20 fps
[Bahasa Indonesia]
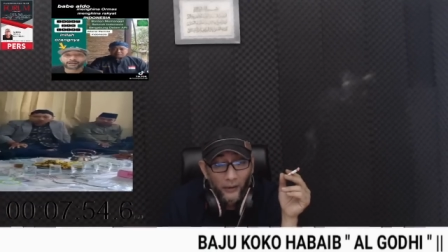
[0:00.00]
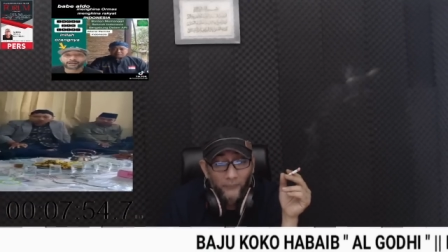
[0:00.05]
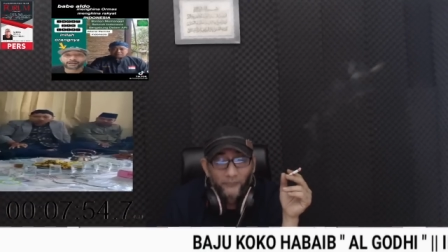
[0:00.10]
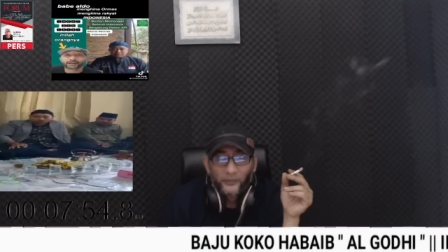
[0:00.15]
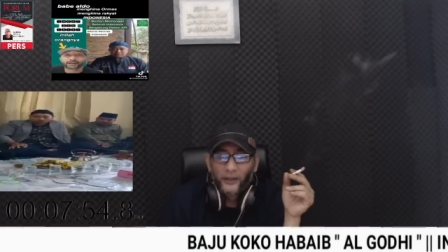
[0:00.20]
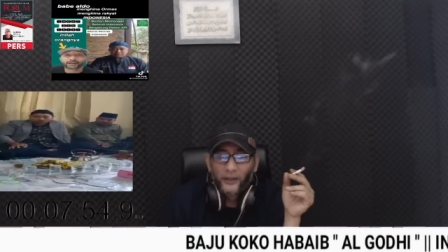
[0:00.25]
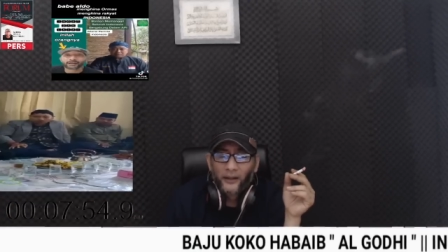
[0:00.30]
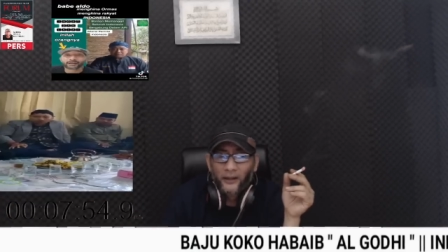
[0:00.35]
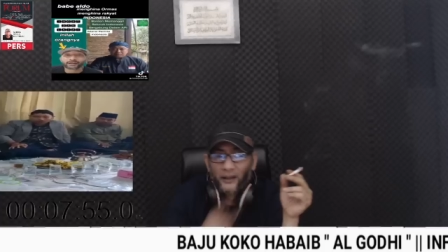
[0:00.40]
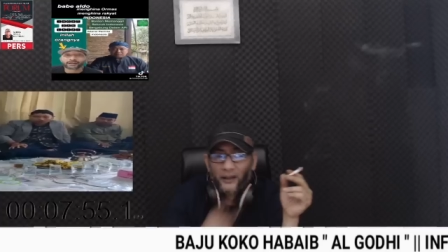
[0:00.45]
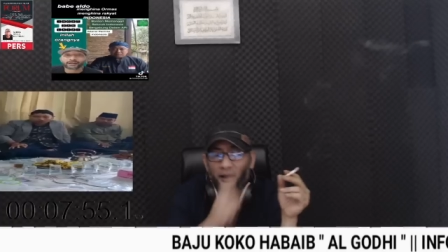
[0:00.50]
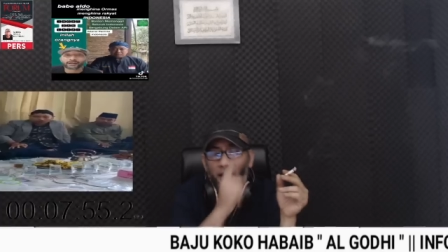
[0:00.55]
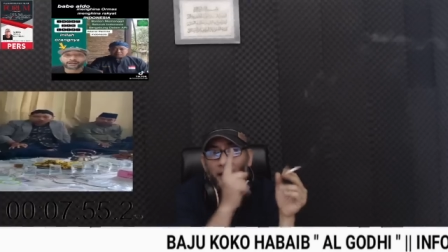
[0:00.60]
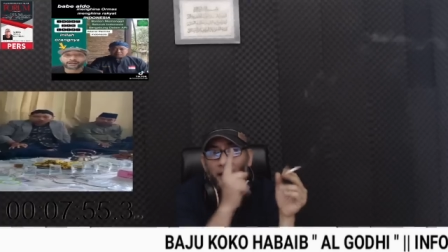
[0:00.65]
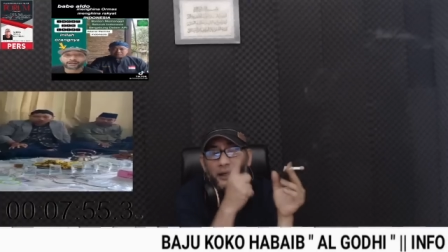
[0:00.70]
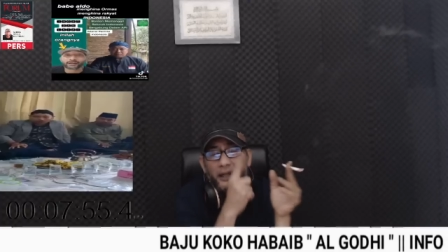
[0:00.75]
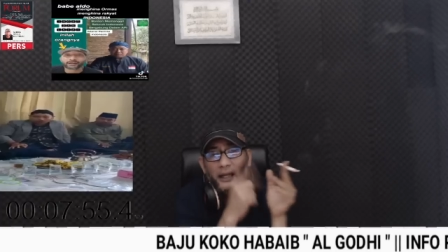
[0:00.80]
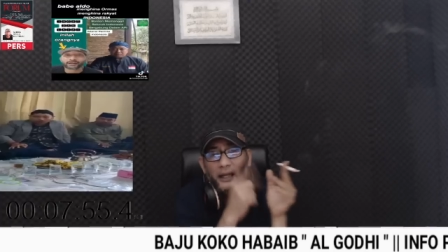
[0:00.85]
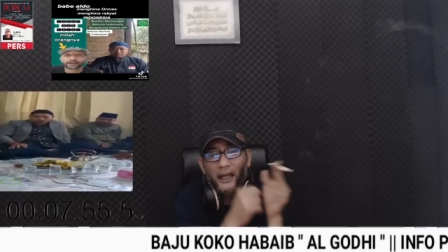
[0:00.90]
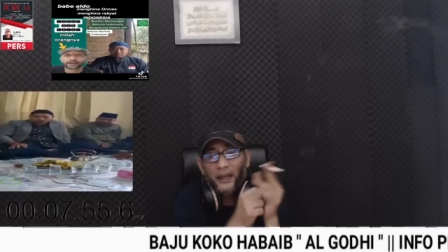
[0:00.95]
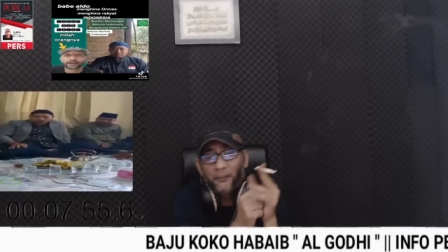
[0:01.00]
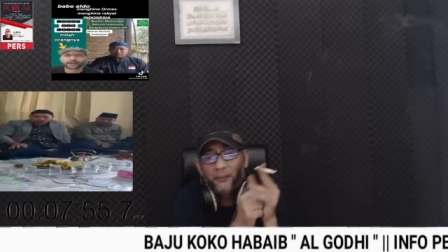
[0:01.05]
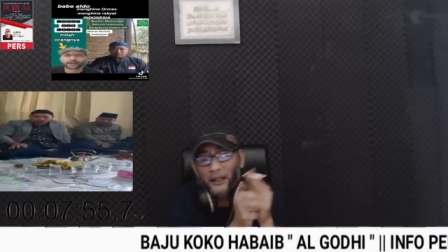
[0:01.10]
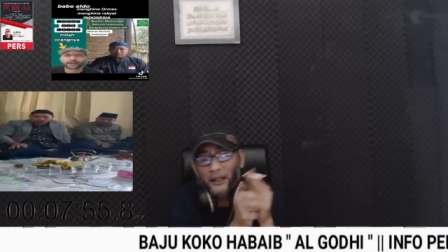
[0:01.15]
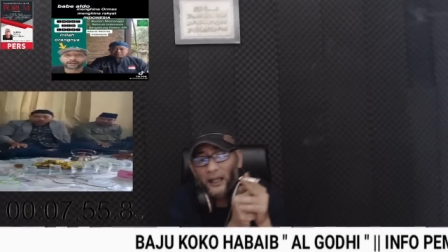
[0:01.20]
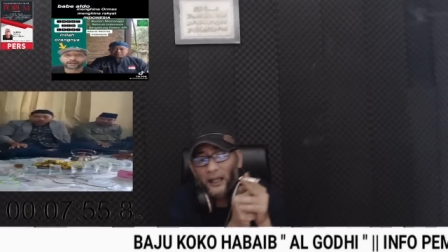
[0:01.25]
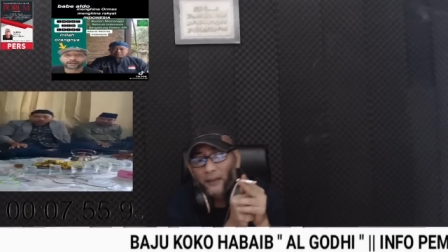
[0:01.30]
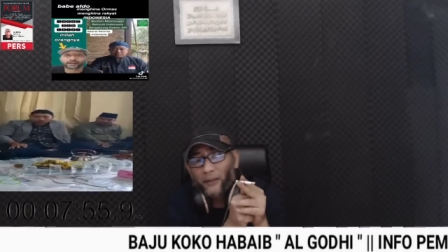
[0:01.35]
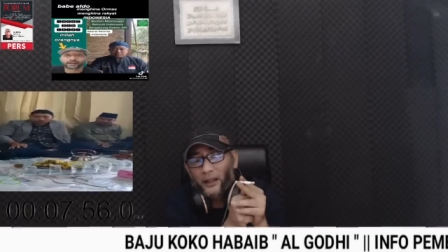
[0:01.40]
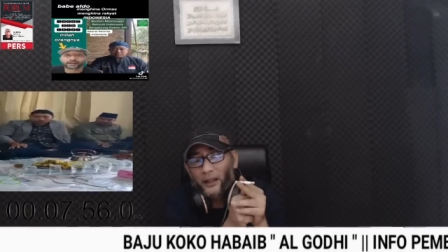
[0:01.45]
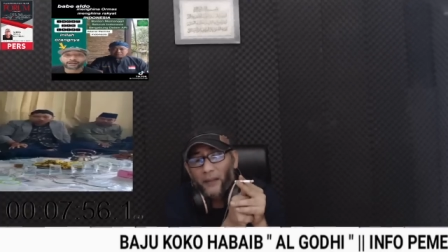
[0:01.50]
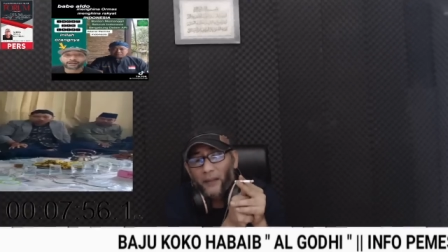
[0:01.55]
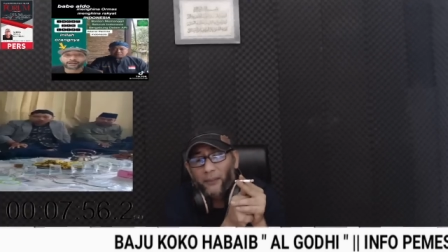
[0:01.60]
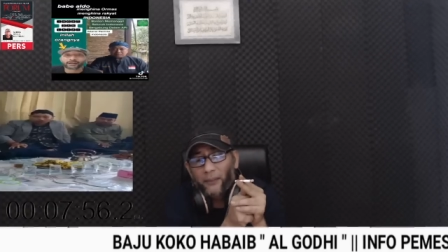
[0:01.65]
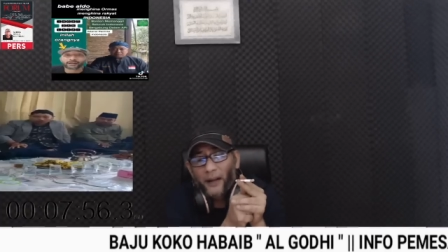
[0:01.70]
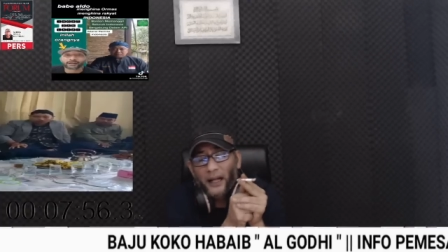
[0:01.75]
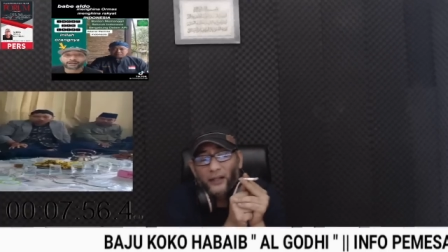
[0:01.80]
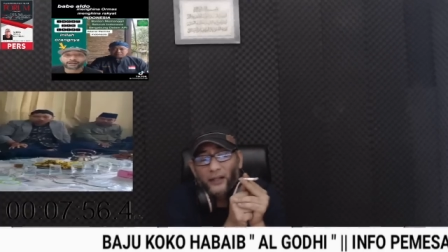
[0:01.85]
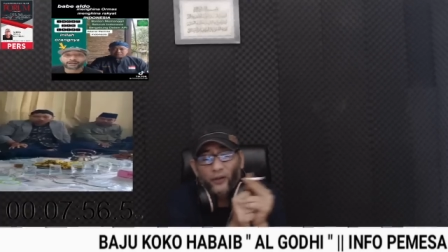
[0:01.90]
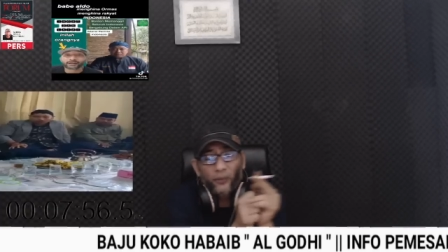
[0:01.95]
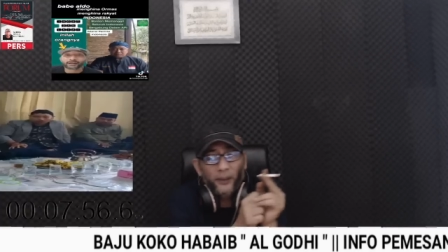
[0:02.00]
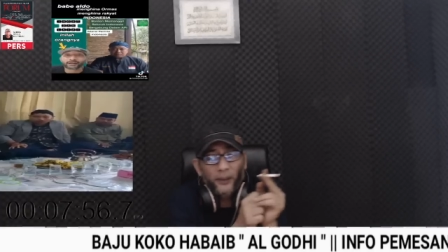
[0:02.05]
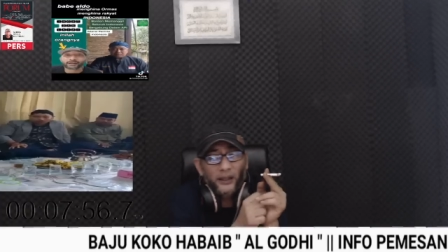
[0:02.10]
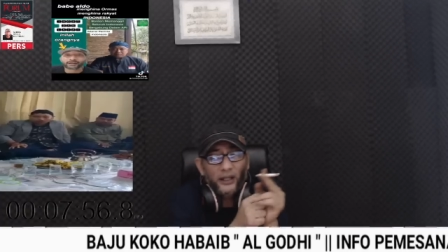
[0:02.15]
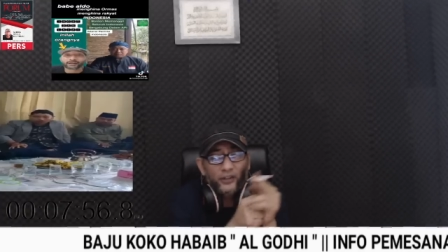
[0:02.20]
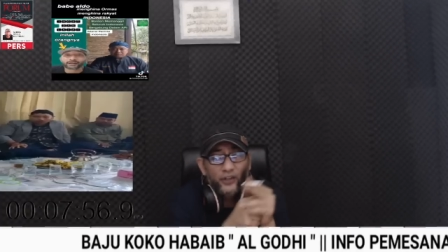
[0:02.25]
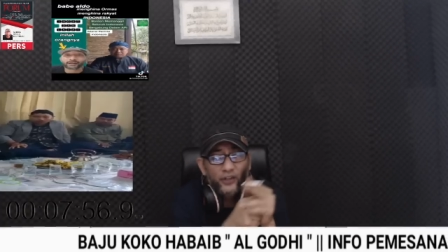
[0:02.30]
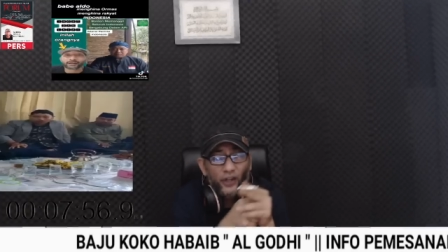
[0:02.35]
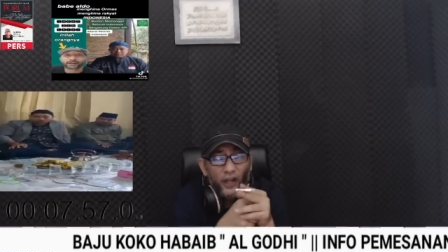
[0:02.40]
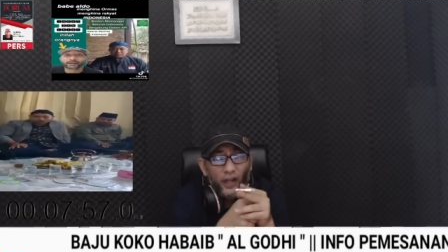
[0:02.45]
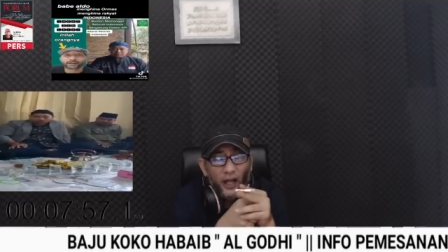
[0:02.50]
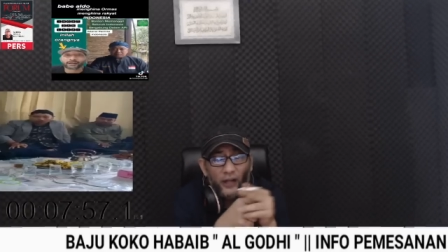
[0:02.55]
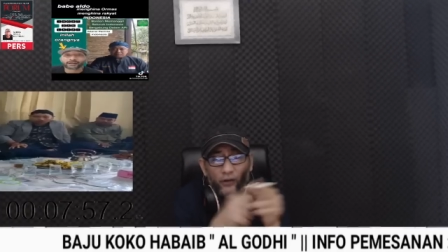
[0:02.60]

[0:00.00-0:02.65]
Nah, ini kalimat-kalimat dia penghancur Pancasila